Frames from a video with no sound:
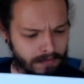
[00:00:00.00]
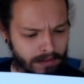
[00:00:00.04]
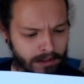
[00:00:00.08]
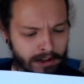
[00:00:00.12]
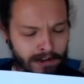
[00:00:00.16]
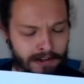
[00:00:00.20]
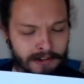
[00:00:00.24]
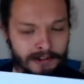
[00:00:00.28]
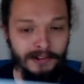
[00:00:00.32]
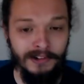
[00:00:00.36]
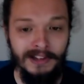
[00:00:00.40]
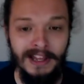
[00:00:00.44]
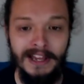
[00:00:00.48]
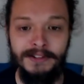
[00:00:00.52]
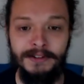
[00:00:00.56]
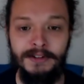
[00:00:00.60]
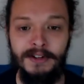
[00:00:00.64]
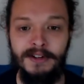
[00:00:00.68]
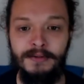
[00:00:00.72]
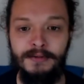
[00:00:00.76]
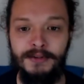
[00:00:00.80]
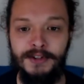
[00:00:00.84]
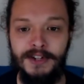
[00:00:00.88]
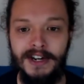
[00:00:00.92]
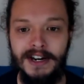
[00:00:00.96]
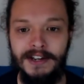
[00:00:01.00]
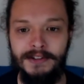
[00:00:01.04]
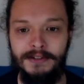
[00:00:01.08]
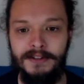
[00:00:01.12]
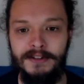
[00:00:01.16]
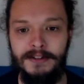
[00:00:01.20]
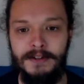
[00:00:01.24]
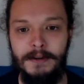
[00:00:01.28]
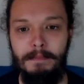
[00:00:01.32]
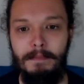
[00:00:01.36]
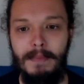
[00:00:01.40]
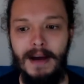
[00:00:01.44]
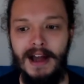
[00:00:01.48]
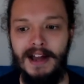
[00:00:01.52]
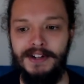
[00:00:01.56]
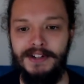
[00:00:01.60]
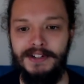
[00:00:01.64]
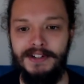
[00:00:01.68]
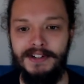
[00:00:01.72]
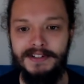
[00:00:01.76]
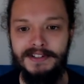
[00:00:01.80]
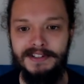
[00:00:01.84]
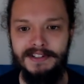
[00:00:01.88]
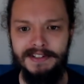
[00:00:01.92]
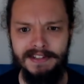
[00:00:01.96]
e o Lector é um gerador de
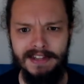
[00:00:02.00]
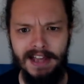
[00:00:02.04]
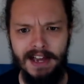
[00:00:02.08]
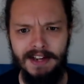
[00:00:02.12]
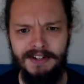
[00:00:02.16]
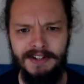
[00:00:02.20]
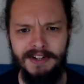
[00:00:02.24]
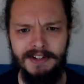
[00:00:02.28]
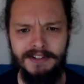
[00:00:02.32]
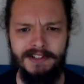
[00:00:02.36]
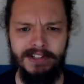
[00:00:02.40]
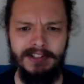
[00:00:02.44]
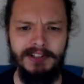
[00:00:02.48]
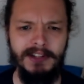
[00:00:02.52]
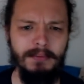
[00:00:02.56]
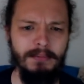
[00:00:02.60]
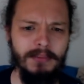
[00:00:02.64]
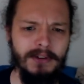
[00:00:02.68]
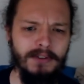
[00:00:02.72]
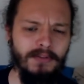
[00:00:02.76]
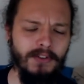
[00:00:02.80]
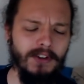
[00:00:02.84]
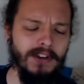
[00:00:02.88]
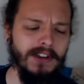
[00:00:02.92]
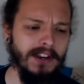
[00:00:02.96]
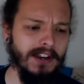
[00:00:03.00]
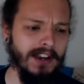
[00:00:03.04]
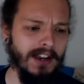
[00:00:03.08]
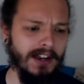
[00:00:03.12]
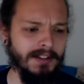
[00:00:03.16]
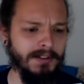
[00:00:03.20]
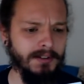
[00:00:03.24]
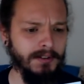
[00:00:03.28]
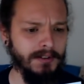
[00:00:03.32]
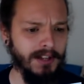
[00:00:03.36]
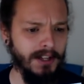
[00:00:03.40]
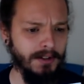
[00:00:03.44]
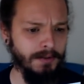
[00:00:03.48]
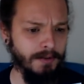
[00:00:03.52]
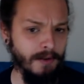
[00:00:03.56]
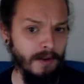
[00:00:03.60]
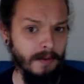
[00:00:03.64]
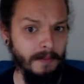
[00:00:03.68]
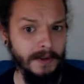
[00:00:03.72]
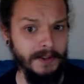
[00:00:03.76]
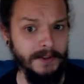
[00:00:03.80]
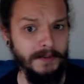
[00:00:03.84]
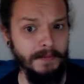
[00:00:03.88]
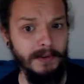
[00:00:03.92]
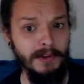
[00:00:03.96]
páginas estáticas, ele também foi criado lá no
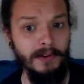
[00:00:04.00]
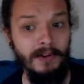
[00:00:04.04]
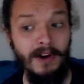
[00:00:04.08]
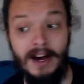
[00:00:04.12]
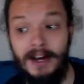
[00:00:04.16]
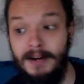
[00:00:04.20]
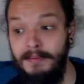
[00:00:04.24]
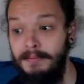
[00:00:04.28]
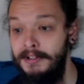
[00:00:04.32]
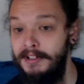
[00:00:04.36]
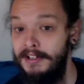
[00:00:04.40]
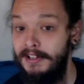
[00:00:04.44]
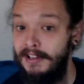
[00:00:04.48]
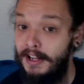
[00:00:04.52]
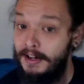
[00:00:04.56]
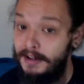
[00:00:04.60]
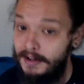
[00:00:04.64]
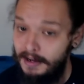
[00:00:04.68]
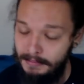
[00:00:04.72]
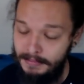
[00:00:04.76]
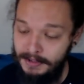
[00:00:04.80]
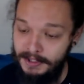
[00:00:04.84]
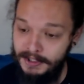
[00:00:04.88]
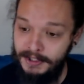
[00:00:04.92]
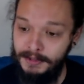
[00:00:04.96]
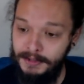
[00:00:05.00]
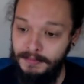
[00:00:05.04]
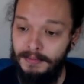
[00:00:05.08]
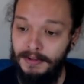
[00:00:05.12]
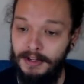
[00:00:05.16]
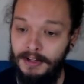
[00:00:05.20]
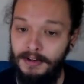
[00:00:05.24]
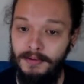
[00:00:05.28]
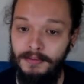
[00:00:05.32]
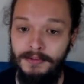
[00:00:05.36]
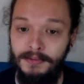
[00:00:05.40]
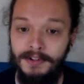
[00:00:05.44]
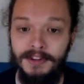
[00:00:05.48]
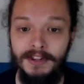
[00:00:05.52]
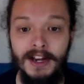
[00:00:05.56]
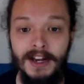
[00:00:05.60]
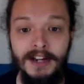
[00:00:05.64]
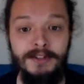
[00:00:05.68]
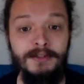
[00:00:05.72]
começo pelo Armin, claro que é mantido pela comunidade,